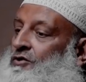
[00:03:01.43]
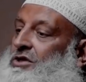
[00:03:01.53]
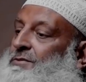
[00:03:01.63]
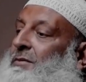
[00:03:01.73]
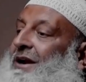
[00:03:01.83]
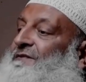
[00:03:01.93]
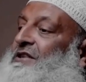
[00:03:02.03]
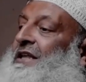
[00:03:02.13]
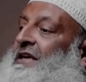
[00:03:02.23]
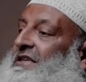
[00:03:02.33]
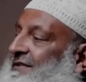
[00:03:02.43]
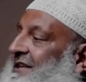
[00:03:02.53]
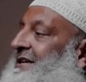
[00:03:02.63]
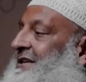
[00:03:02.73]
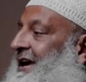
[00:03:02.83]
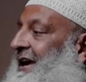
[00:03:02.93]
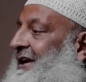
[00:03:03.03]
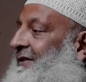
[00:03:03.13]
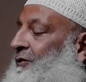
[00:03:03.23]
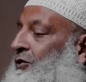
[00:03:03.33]
वो सबसे बड़ा फितना इसी वजह से है
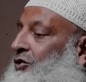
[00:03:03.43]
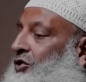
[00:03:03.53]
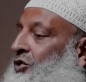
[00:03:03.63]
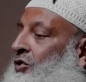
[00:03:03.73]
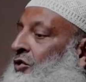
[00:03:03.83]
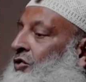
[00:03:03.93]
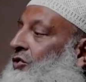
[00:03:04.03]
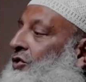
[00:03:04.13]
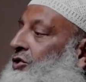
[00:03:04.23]
कि वो लोगों को